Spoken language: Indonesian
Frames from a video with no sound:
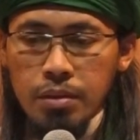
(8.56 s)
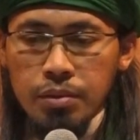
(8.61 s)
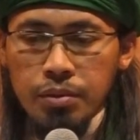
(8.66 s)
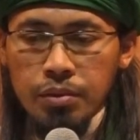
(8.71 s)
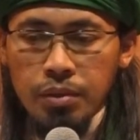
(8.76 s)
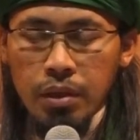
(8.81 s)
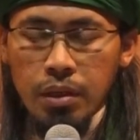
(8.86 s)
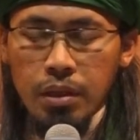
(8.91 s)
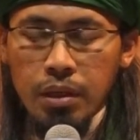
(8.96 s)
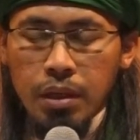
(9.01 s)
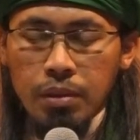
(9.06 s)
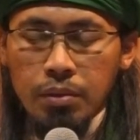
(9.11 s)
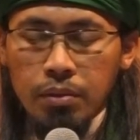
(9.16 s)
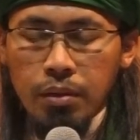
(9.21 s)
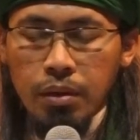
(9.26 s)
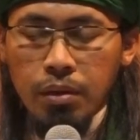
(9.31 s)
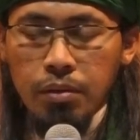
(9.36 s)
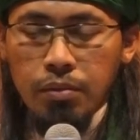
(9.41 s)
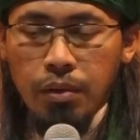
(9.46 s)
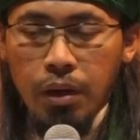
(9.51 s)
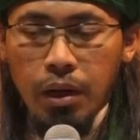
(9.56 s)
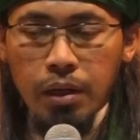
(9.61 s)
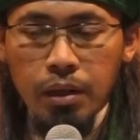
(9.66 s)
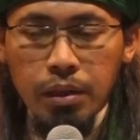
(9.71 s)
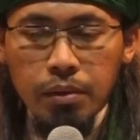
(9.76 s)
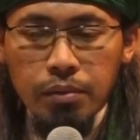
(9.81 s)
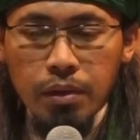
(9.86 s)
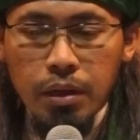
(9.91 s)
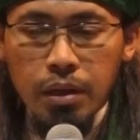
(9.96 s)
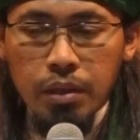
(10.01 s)
sallallahu
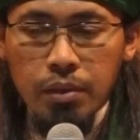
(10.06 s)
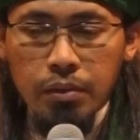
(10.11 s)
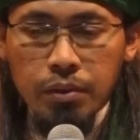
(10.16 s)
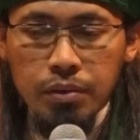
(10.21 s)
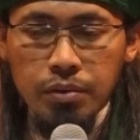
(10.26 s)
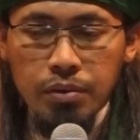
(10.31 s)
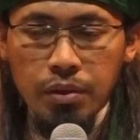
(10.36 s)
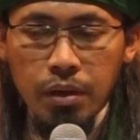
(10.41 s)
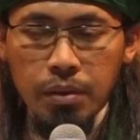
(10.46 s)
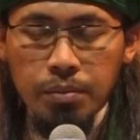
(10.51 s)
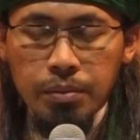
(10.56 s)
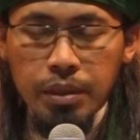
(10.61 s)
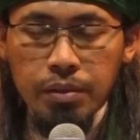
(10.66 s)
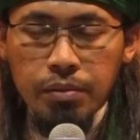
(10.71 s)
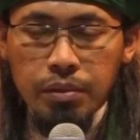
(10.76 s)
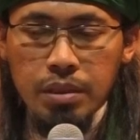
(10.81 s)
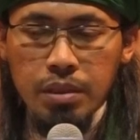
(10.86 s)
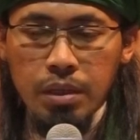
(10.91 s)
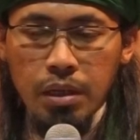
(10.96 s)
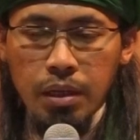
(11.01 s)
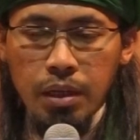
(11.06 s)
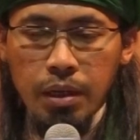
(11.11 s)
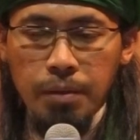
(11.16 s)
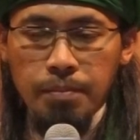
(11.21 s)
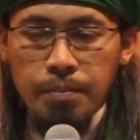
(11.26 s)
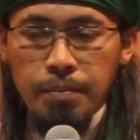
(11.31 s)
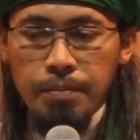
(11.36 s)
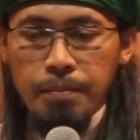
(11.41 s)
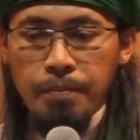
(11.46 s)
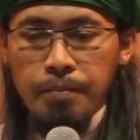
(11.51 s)
alaihi wa alihi wa sahbihi
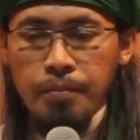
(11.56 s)
wasallam